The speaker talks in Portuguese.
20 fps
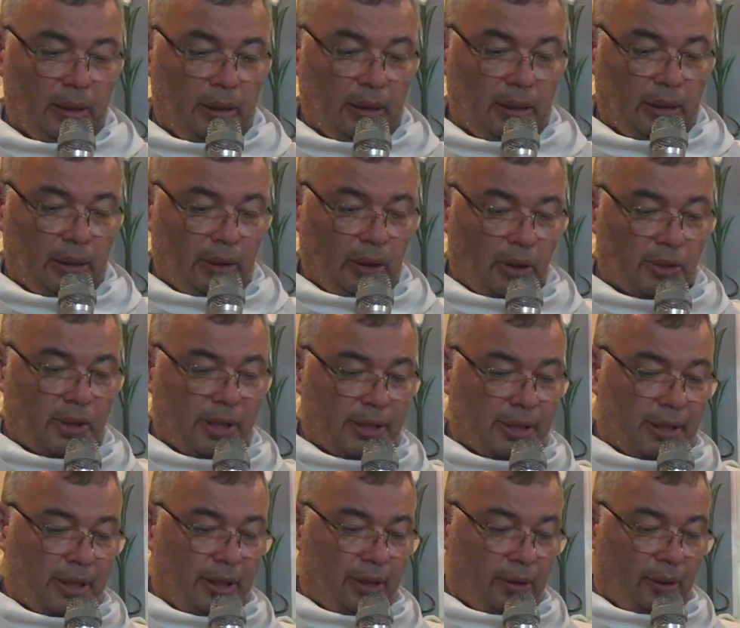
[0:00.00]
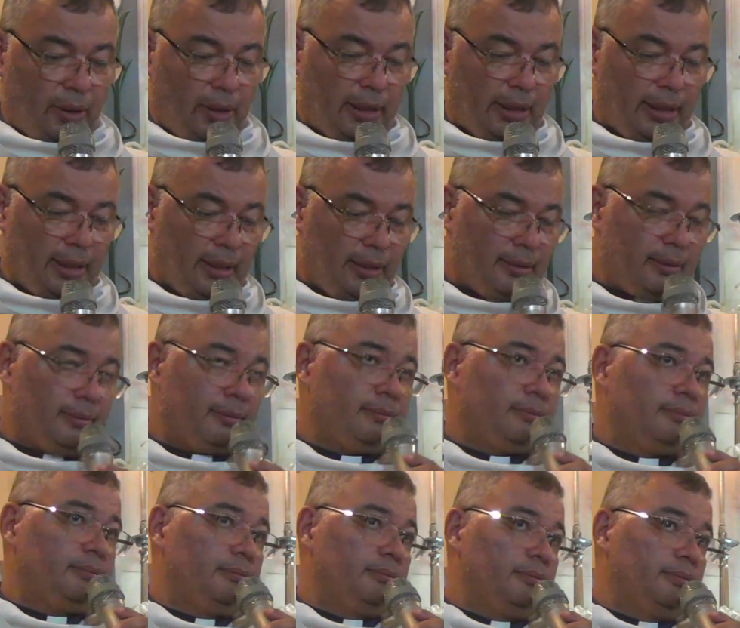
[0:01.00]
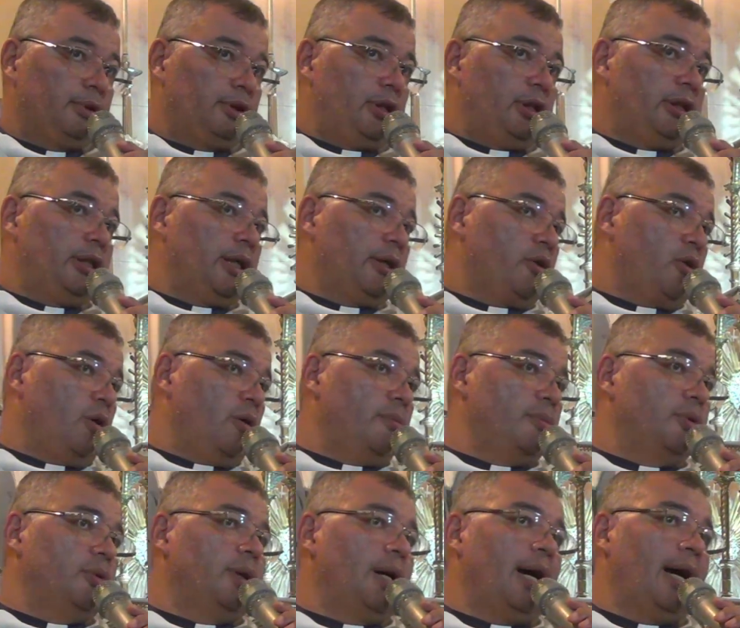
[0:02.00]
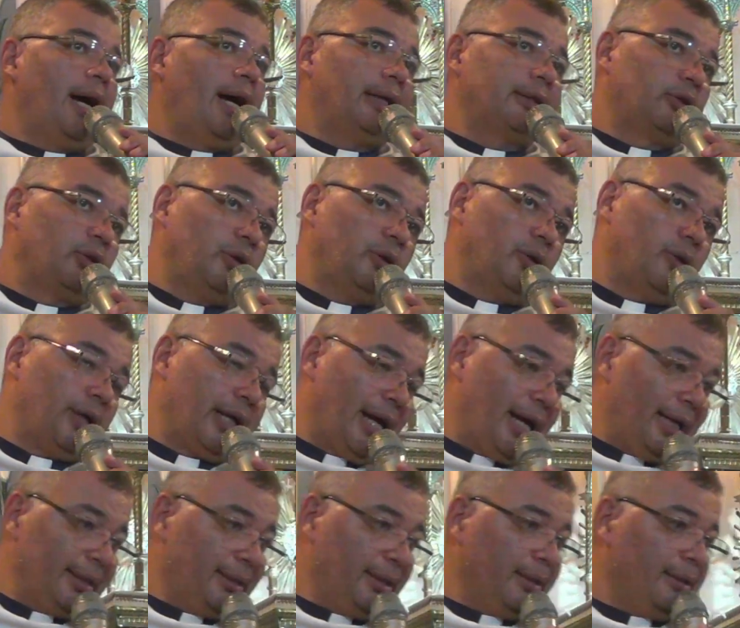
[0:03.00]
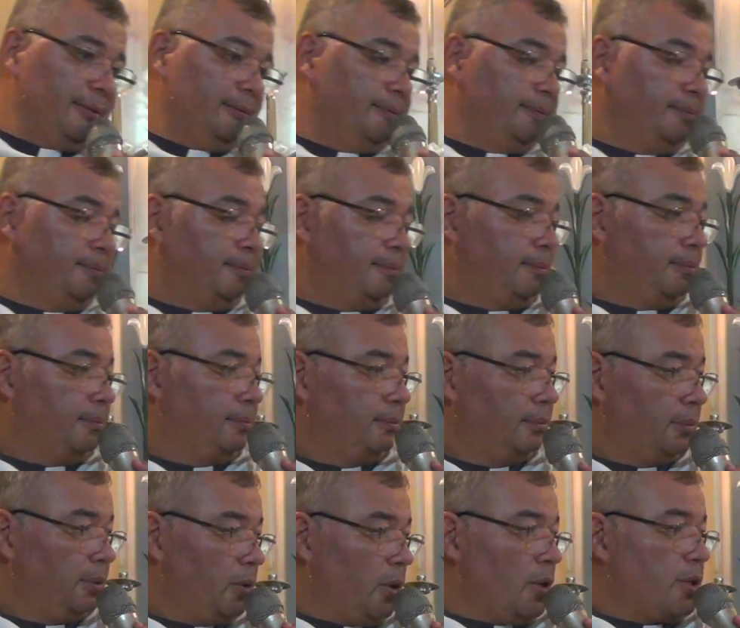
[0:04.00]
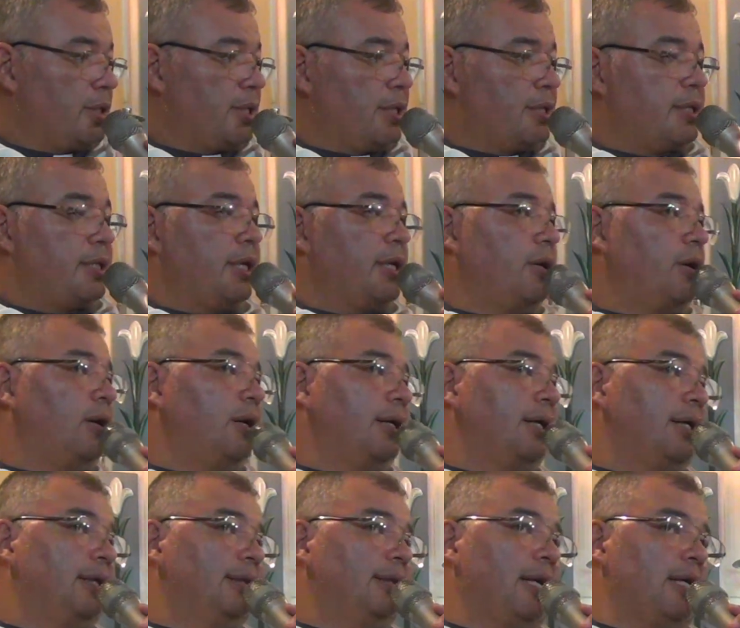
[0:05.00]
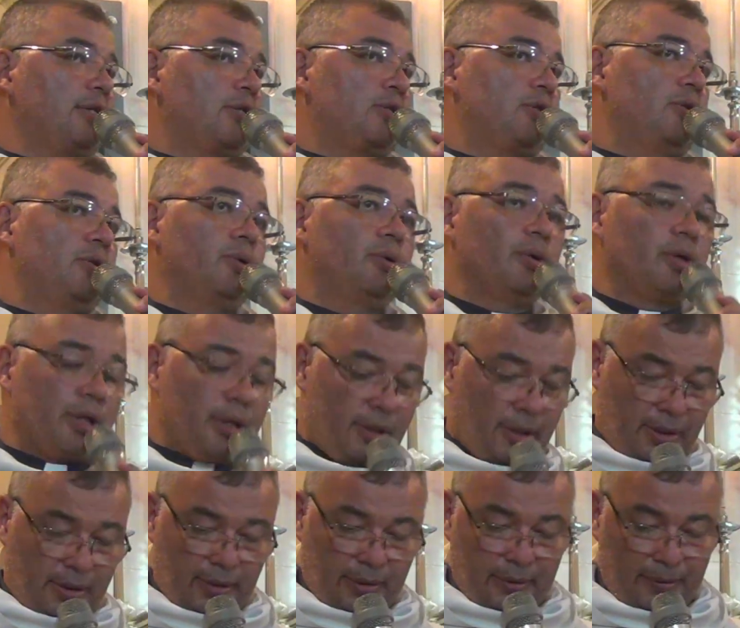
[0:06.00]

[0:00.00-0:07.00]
Nossa Senhora, tida como a adolorada, Nossa Senhora das dores,